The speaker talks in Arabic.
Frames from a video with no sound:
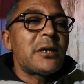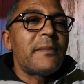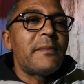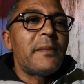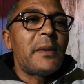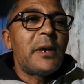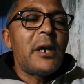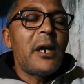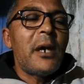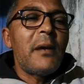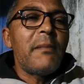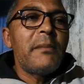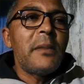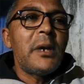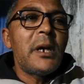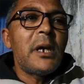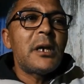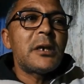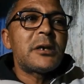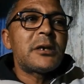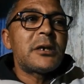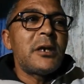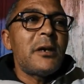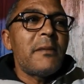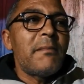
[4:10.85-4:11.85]
لم
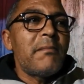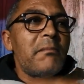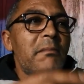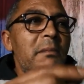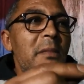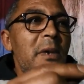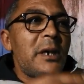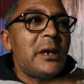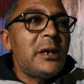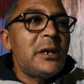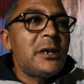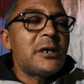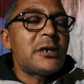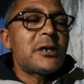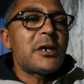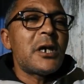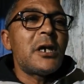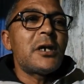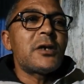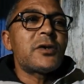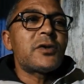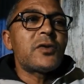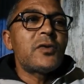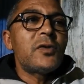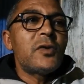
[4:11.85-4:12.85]
يتم
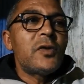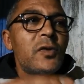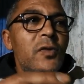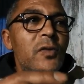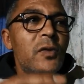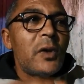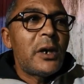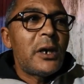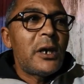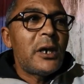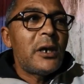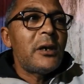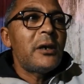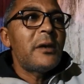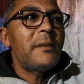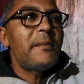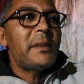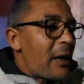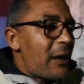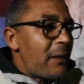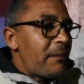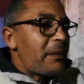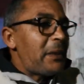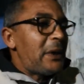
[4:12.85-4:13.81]
انجازه ولا يتم